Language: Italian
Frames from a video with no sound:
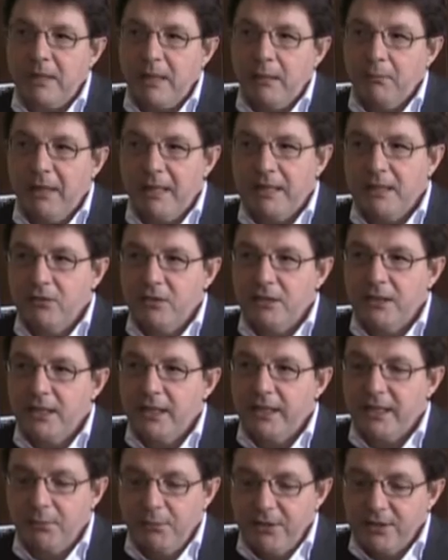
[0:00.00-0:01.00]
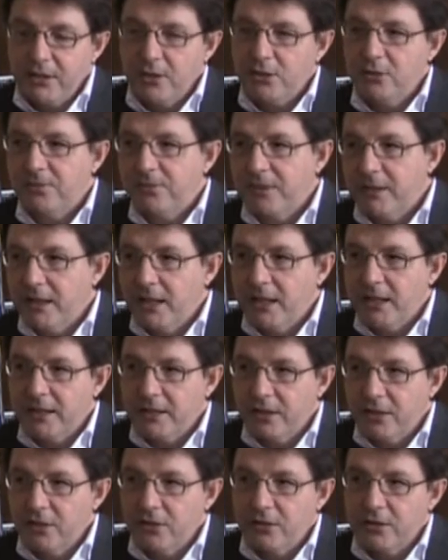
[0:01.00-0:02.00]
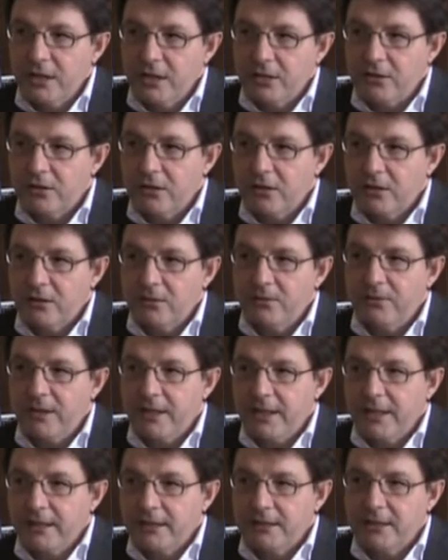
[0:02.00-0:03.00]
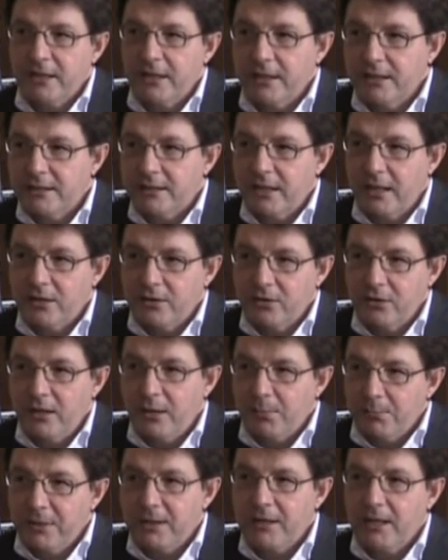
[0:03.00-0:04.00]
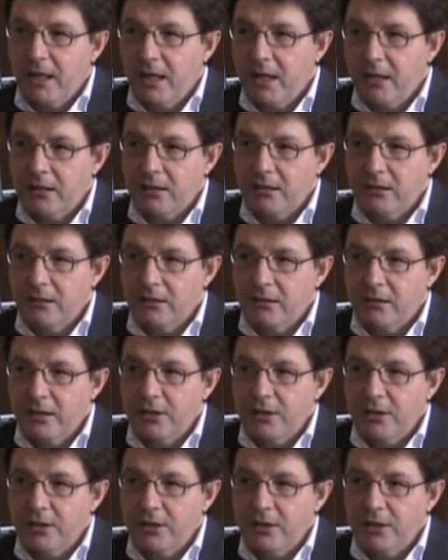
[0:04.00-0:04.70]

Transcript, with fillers: Ma devo dire che il messaggio finale che io ho dato alla conferenza è stato lapidario,